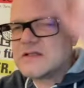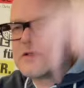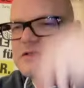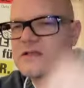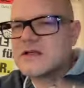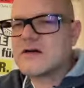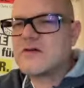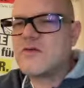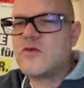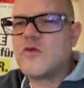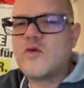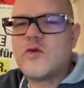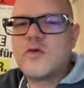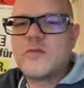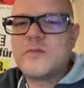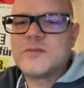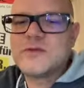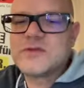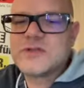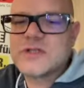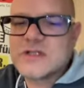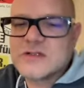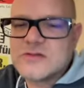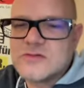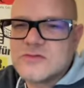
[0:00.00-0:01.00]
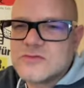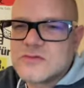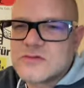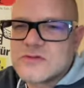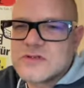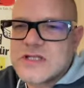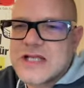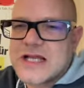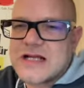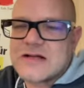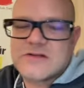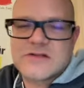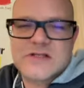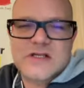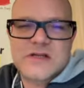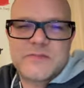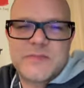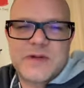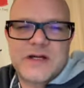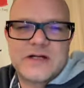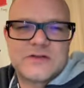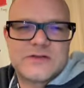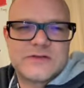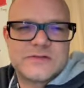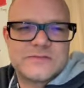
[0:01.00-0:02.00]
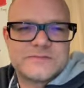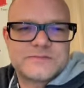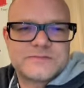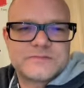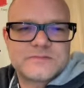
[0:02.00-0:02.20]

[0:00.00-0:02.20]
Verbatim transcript: nach oben und nach unten ausgebaut.